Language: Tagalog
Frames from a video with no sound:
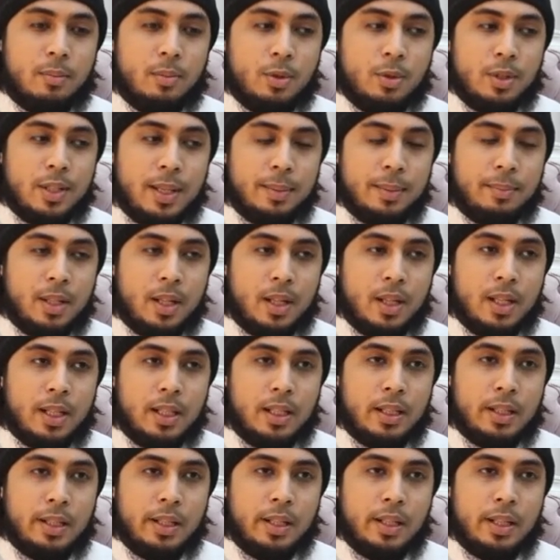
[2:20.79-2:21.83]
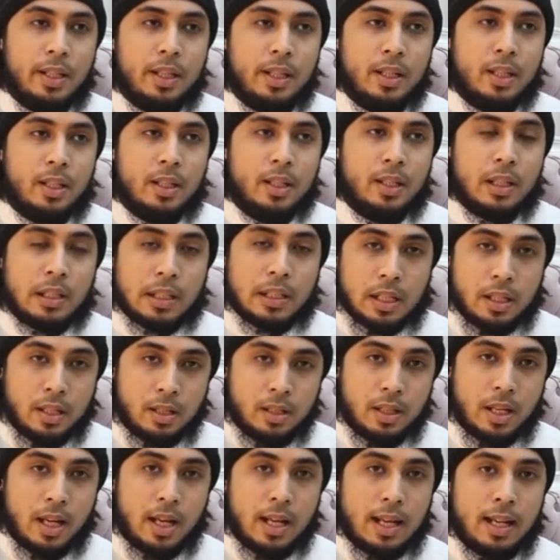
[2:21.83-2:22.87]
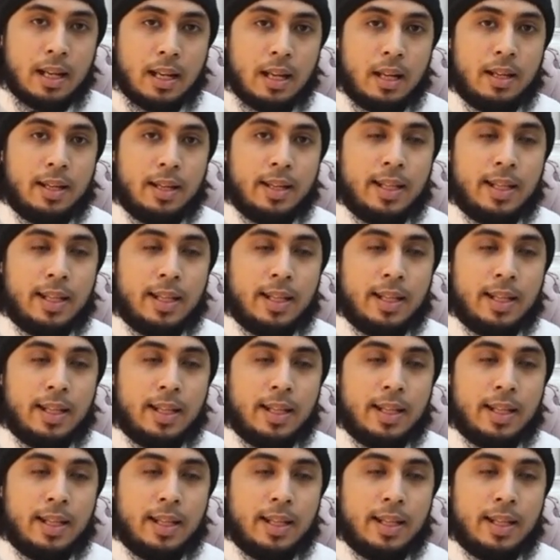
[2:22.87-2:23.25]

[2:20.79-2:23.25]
Muslim na hindi nagdadasal,